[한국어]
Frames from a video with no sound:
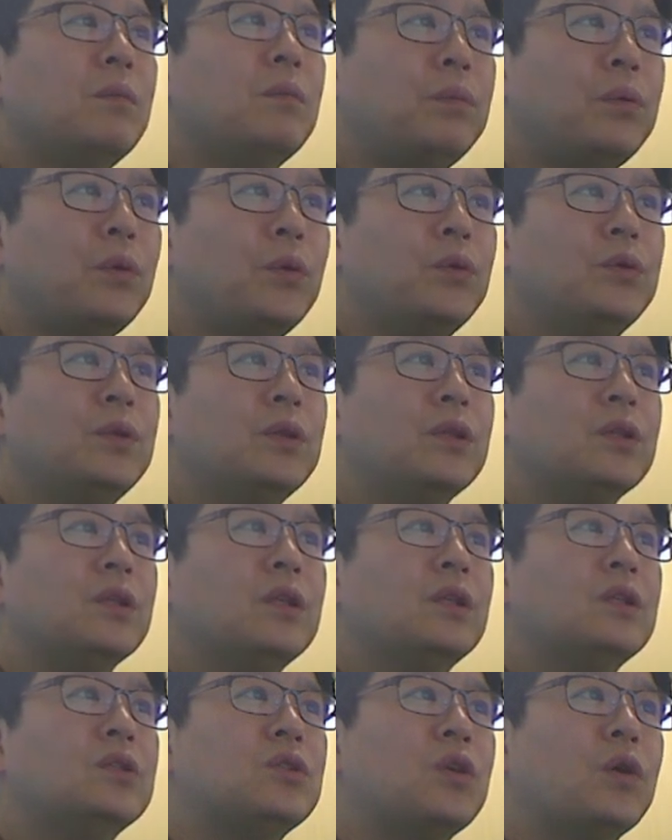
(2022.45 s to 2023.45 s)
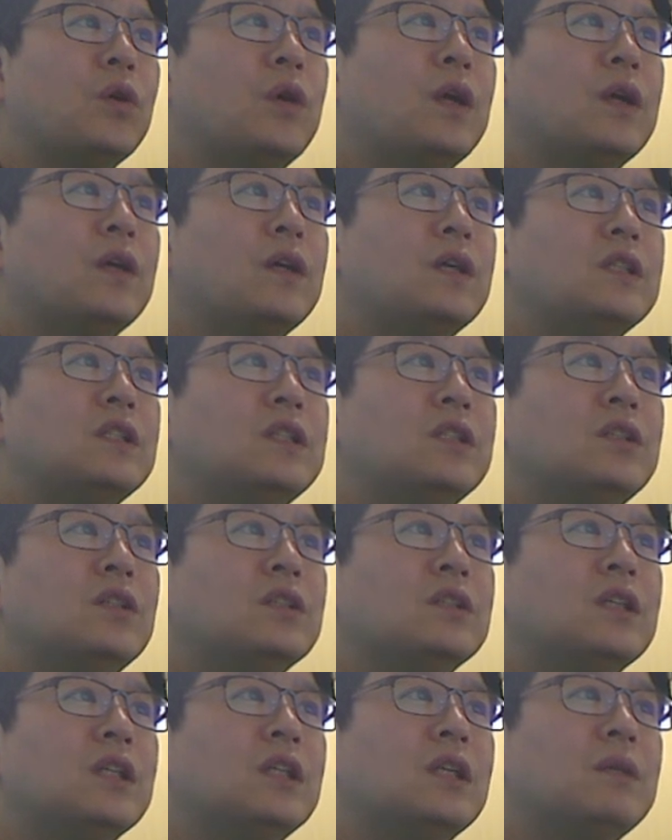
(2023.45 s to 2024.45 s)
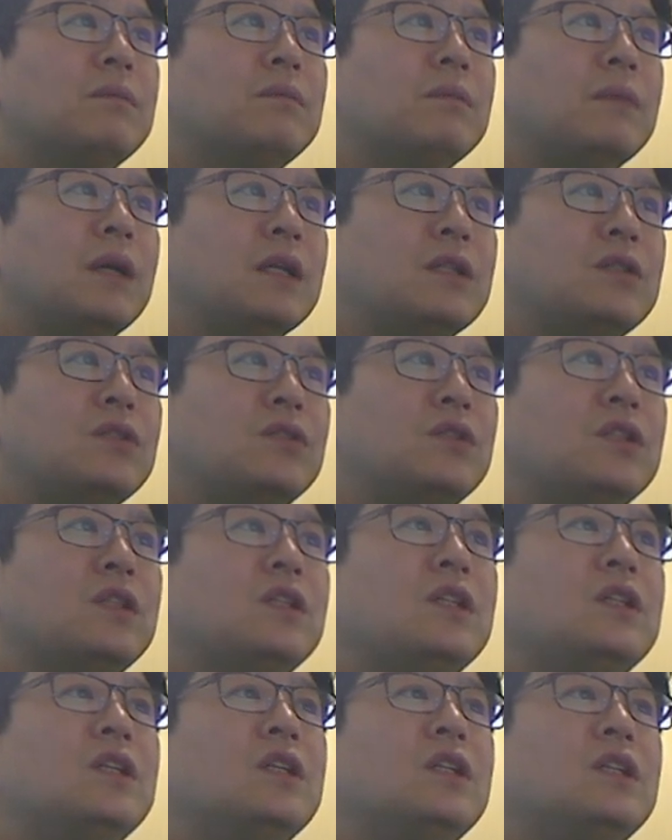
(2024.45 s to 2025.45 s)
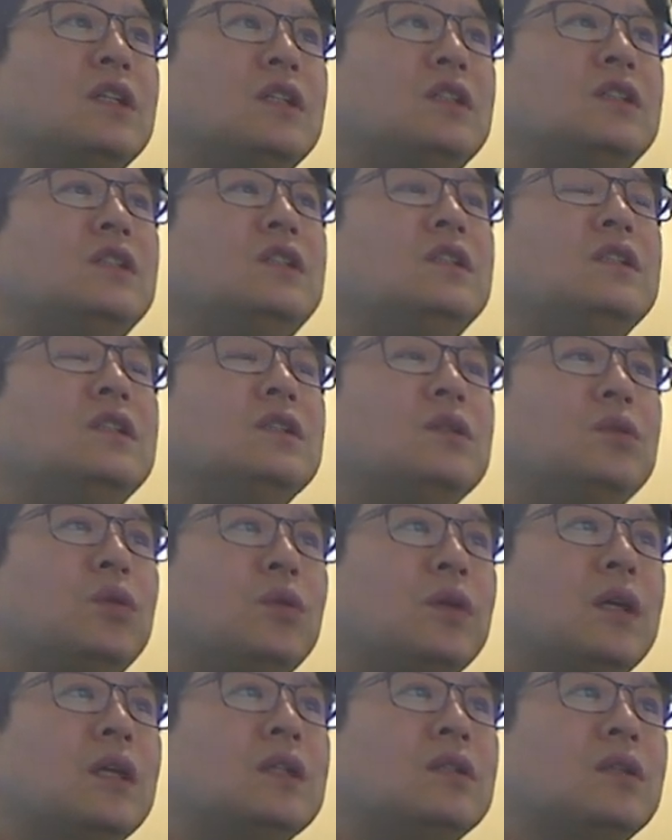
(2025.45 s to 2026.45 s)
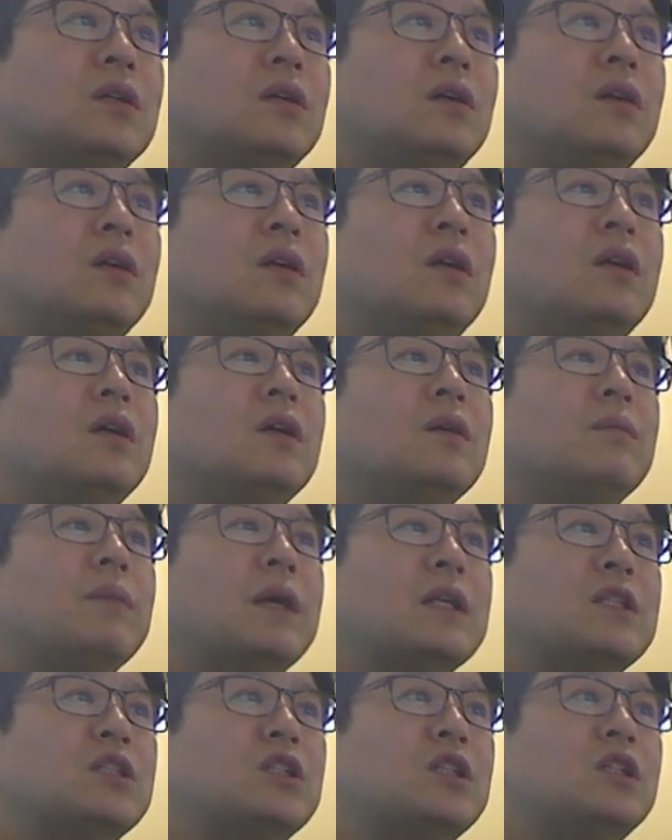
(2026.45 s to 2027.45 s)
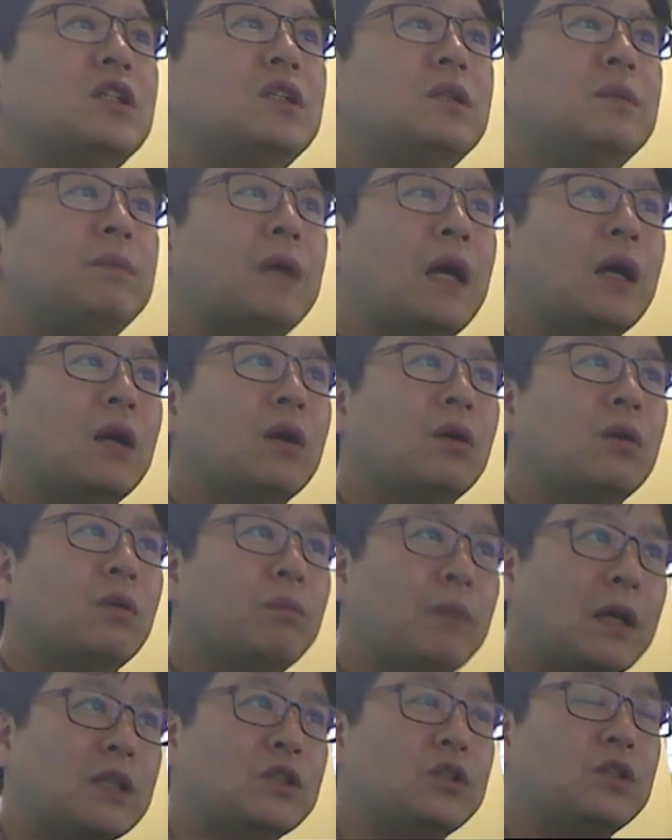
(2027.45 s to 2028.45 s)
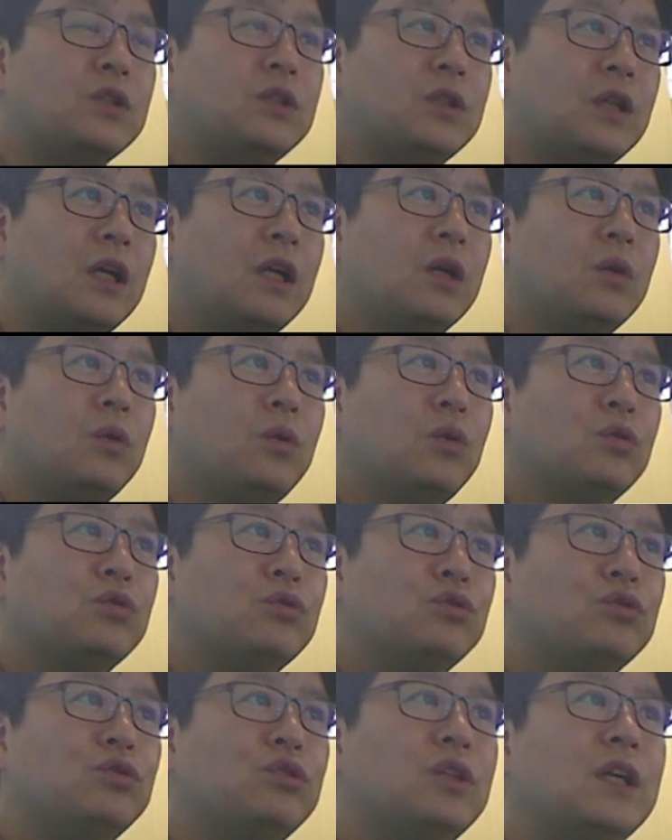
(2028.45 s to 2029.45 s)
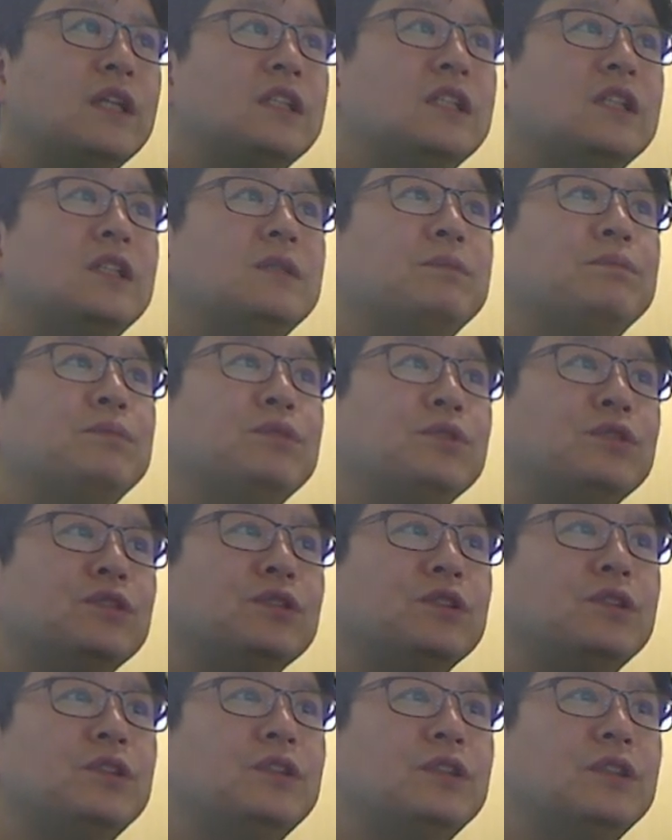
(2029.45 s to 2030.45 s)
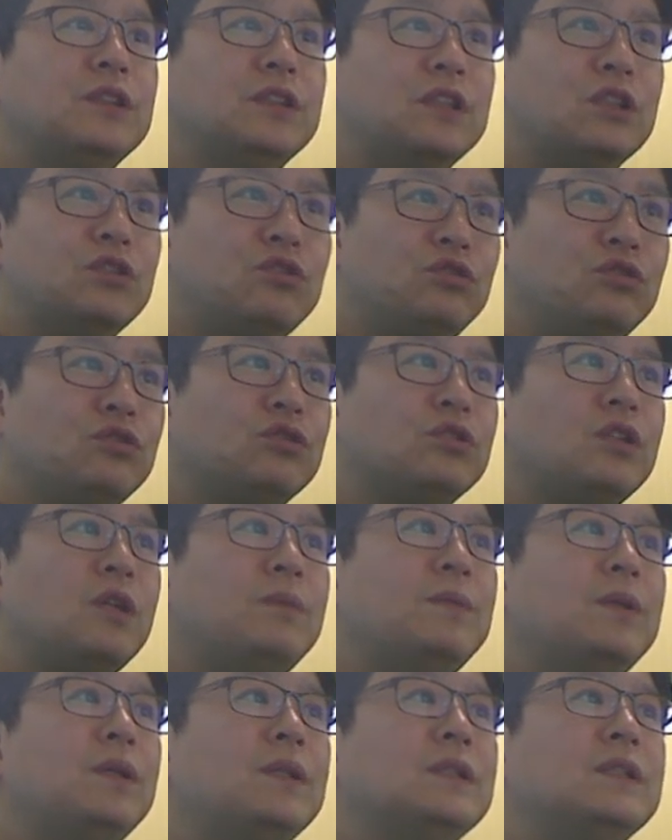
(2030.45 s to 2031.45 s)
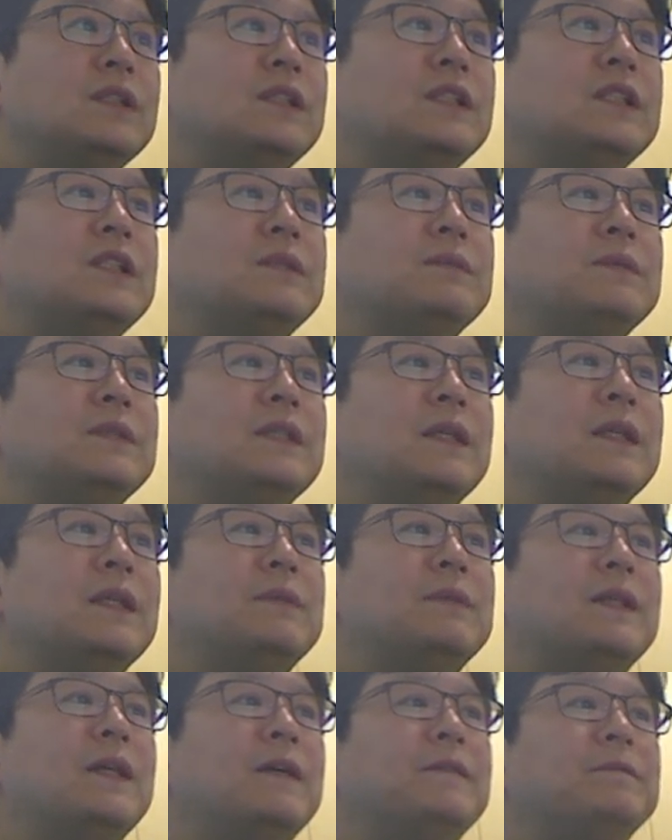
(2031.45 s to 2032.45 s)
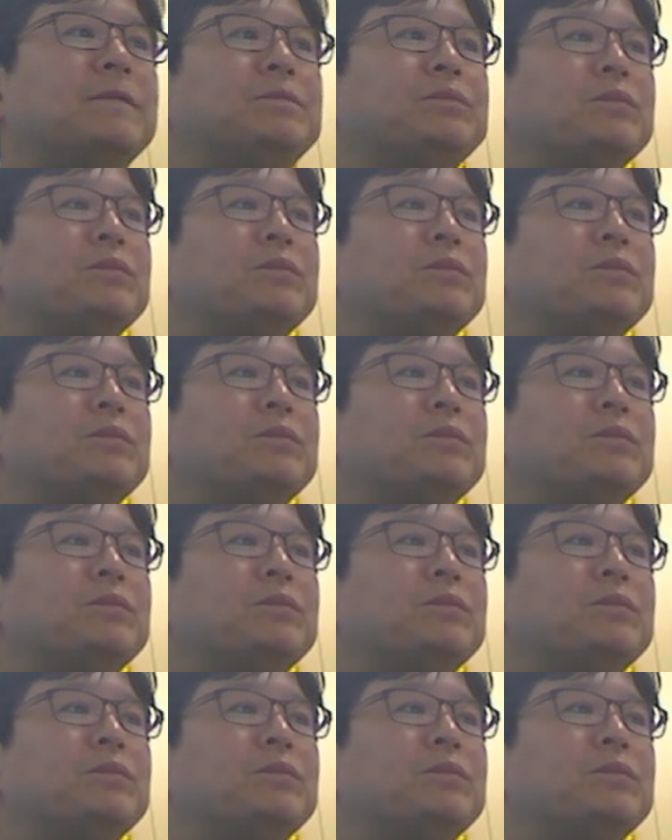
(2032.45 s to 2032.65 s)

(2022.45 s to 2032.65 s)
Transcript: 본 정형외과 신경차단 마취를 통해서 마취를 받, 마취를 하고 수술하실 분들은 쭉 설명을 들으시면 됩니다.